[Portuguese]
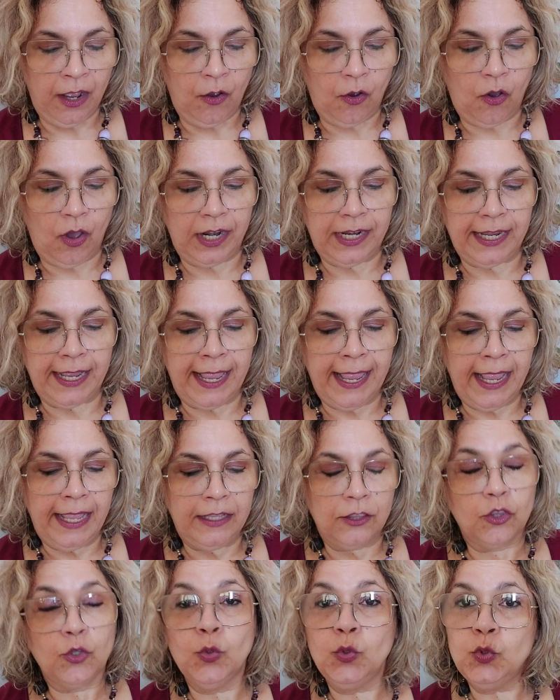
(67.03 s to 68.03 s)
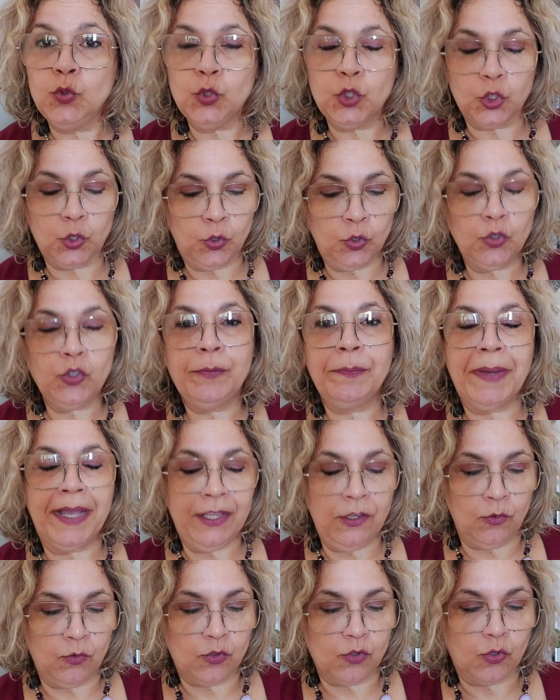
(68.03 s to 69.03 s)
Olha, tudo junto em
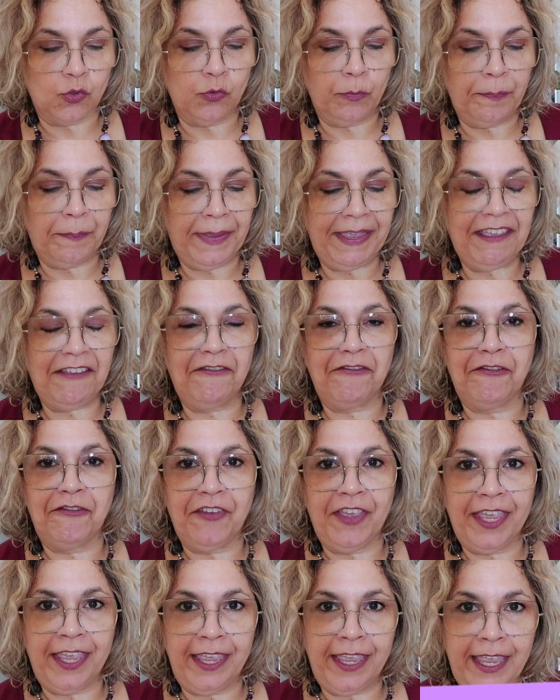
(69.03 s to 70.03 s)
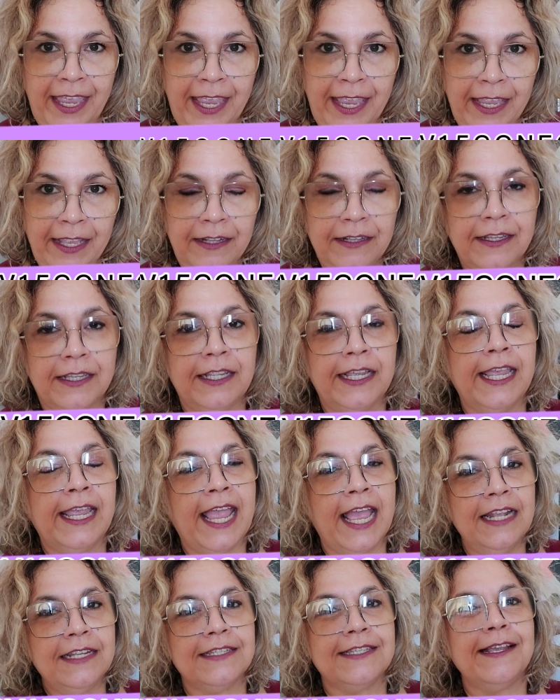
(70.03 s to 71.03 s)
maiúsculo. BV, que
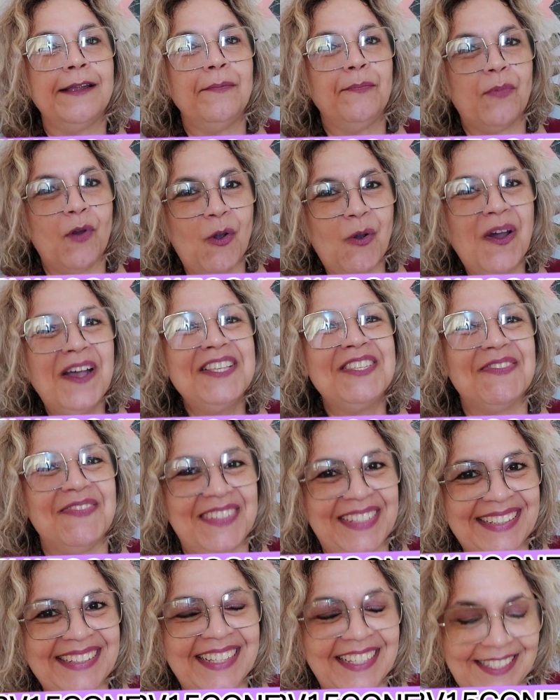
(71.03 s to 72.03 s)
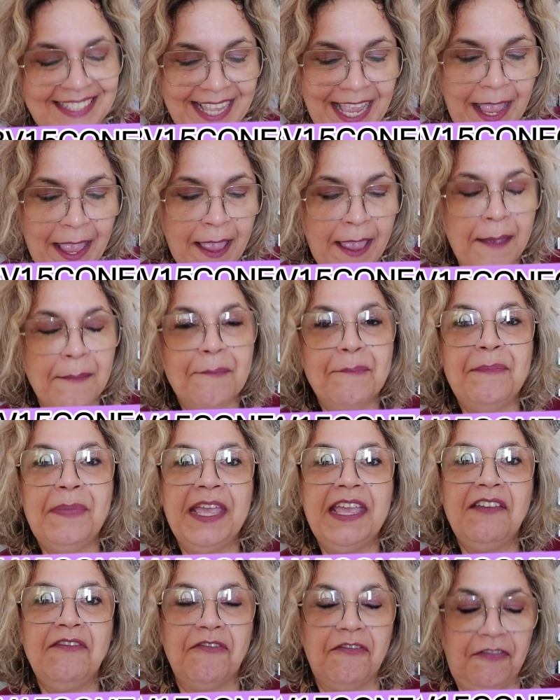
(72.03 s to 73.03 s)
quer dizer boas-vindas, né?
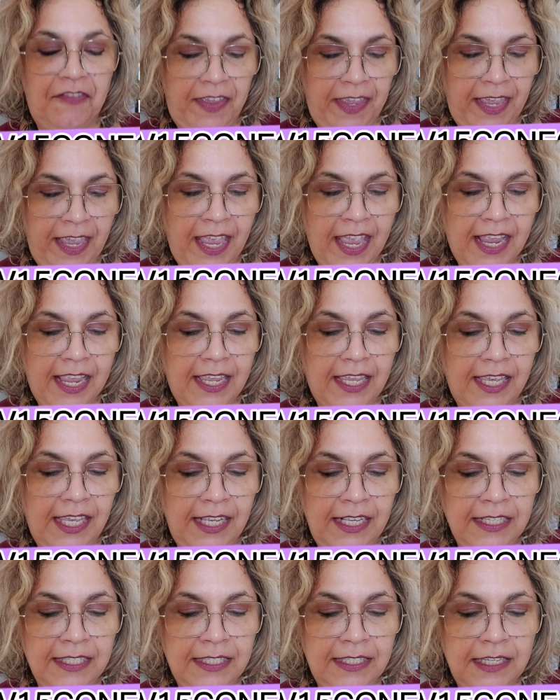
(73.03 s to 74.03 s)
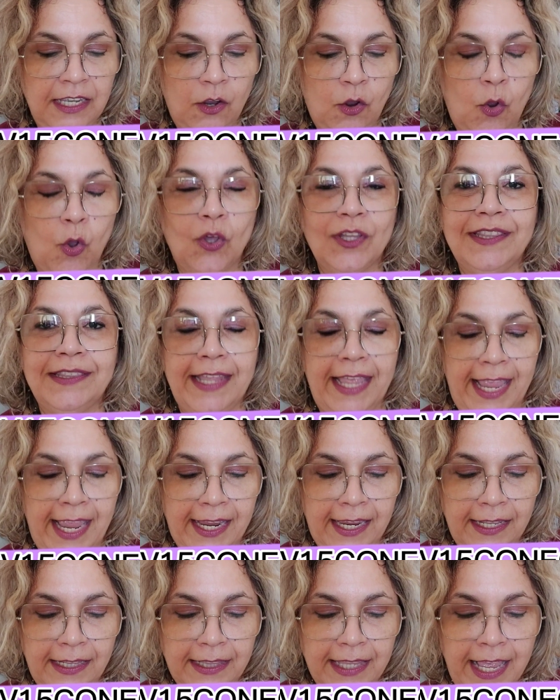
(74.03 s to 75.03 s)
BV15
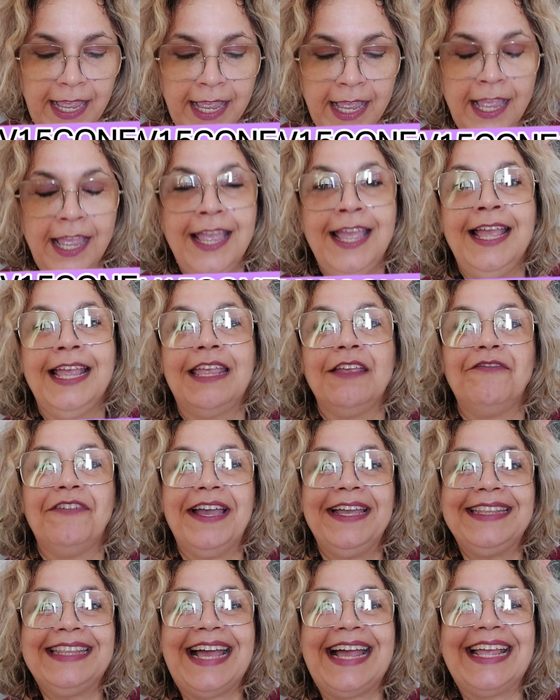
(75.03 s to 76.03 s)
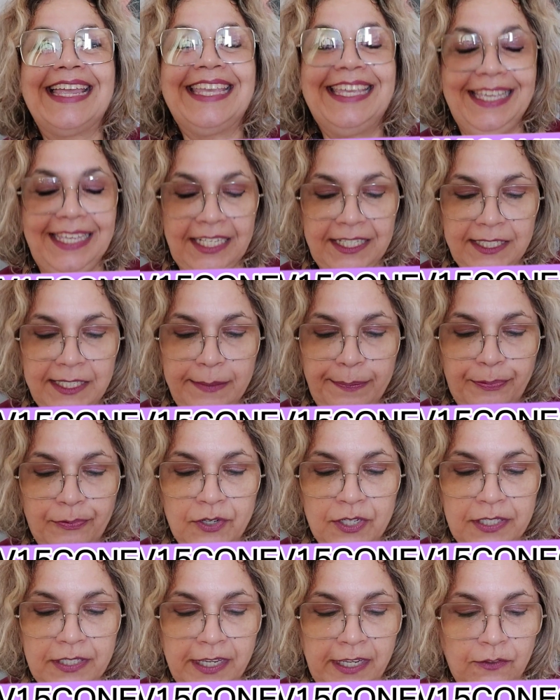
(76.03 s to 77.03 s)
Conecta, que vai dar
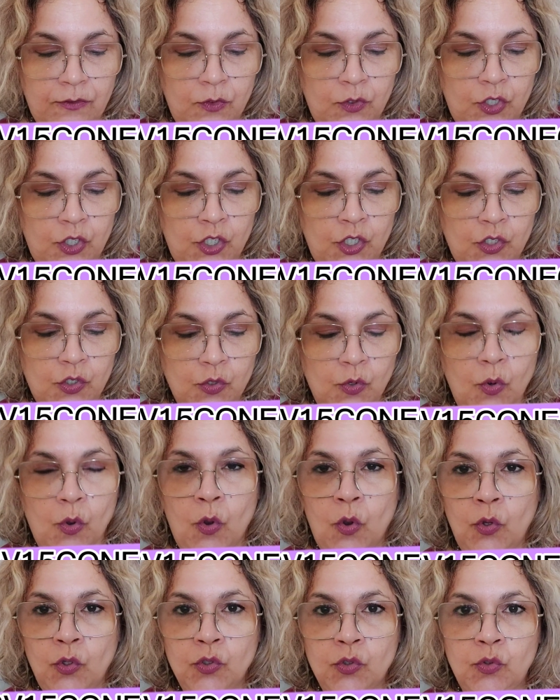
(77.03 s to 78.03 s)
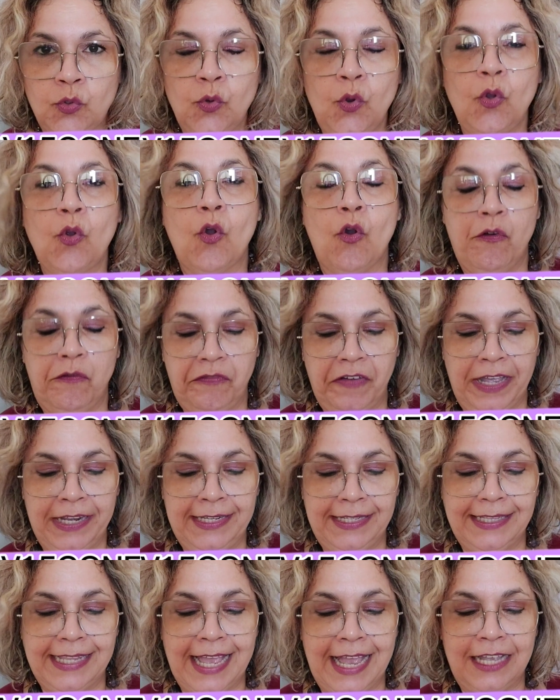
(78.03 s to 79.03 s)
15% de desconto, com
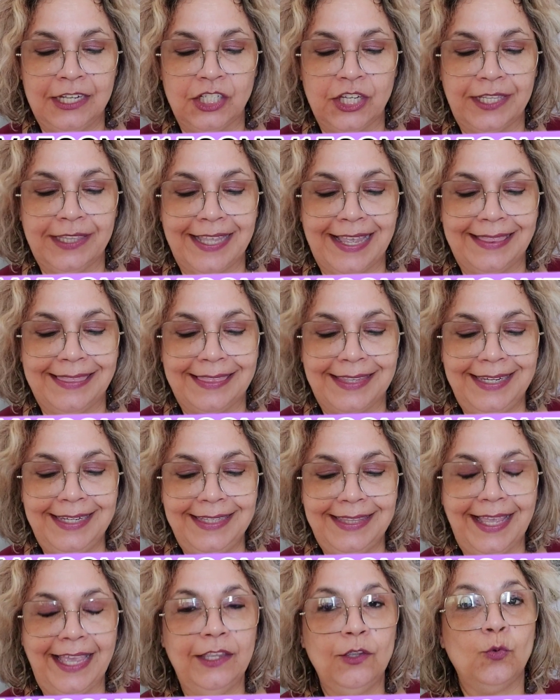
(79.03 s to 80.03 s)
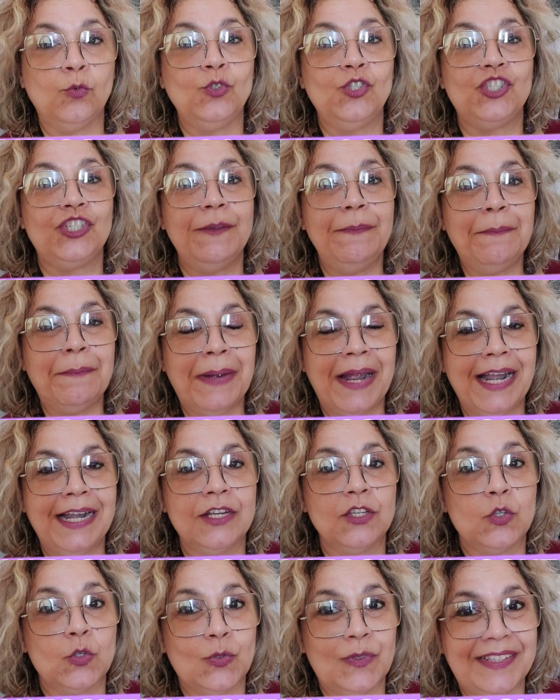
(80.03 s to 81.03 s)
validade até 31 de
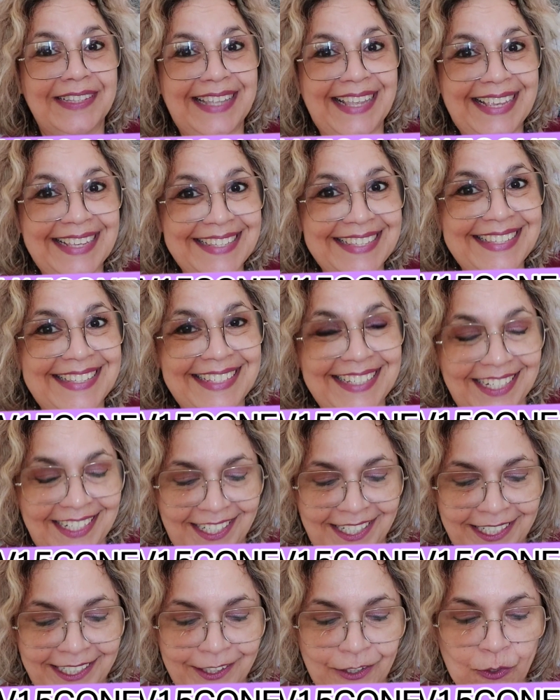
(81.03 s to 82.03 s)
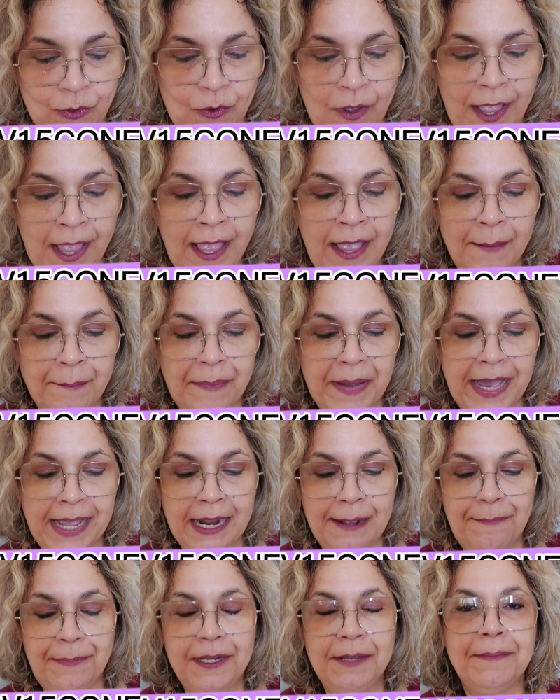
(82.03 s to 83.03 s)
março desse ano,
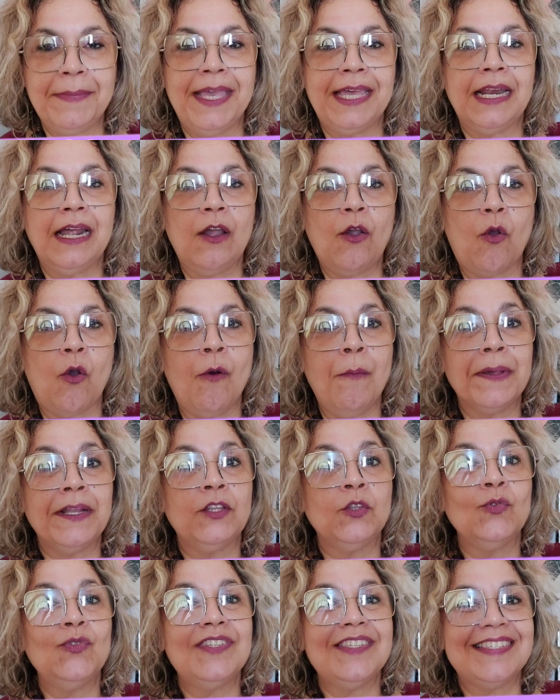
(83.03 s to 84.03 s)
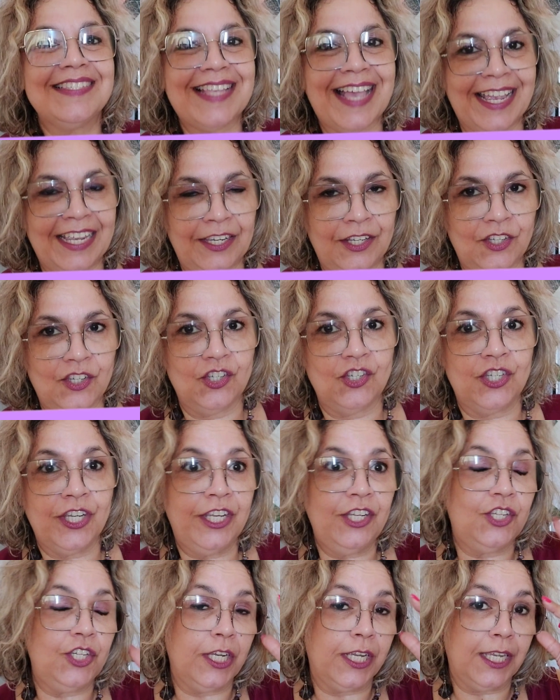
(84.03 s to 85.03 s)
para a primeira compra no site.
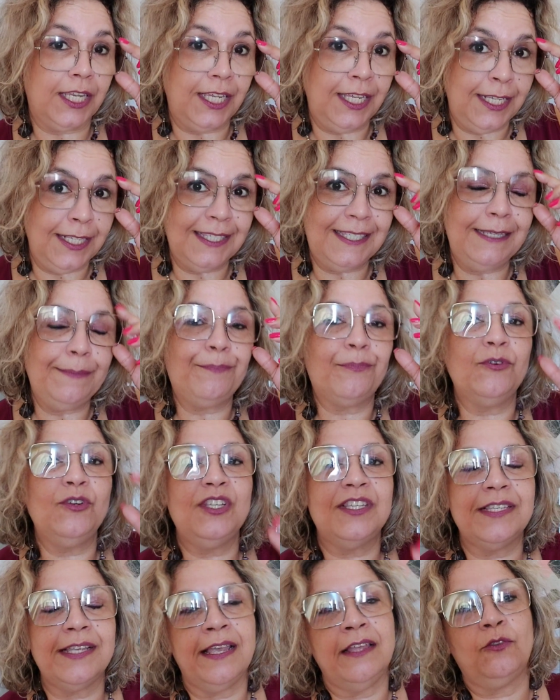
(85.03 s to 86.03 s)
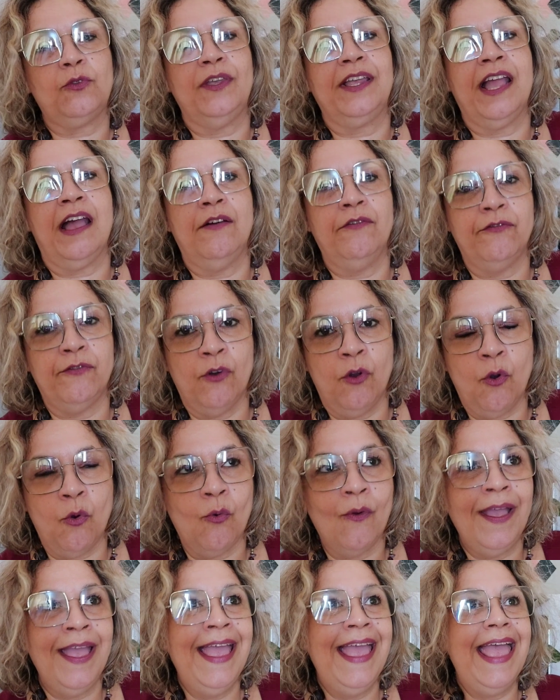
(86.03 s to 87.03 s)
Gente, 15% em
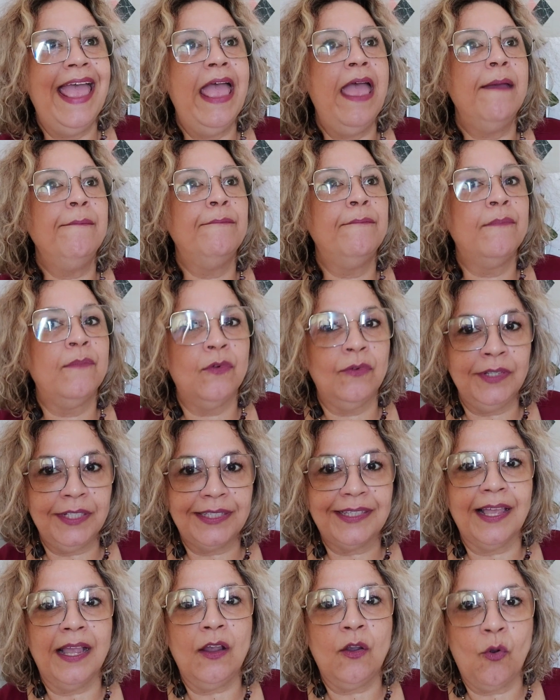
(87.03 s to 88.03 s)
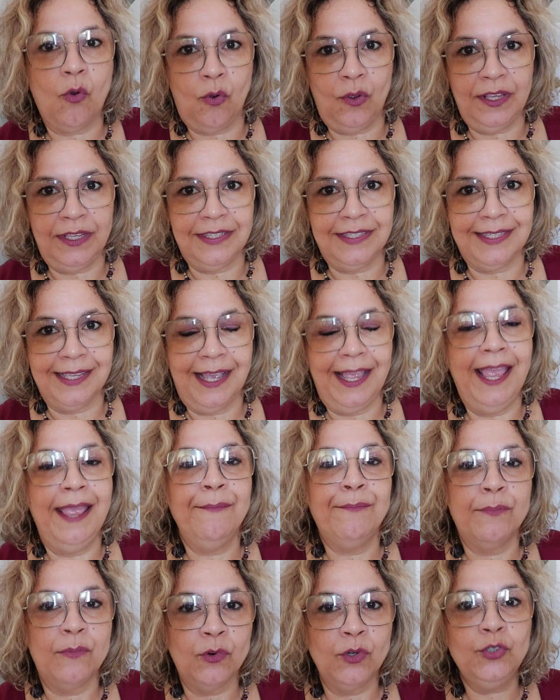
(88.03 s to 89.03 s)
Avon é muita coisa,
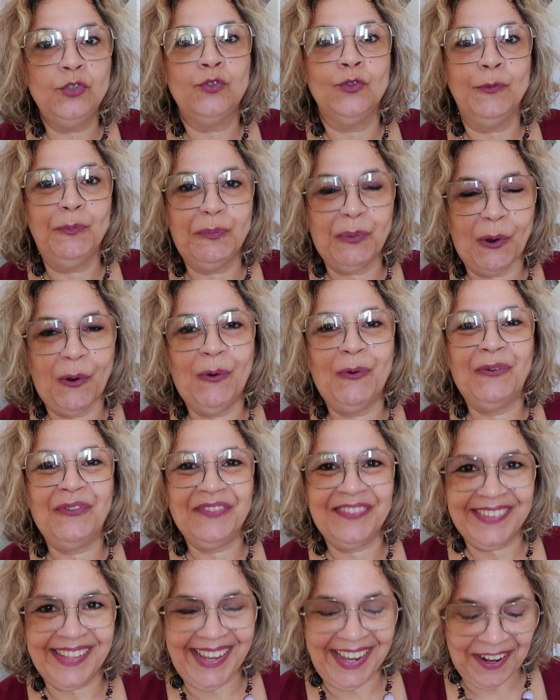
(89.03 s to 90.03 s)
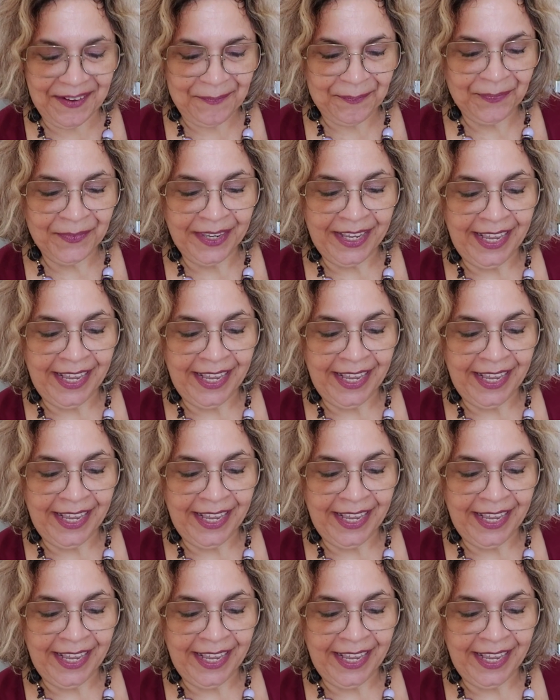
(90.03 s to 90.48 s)
é muito bom, né?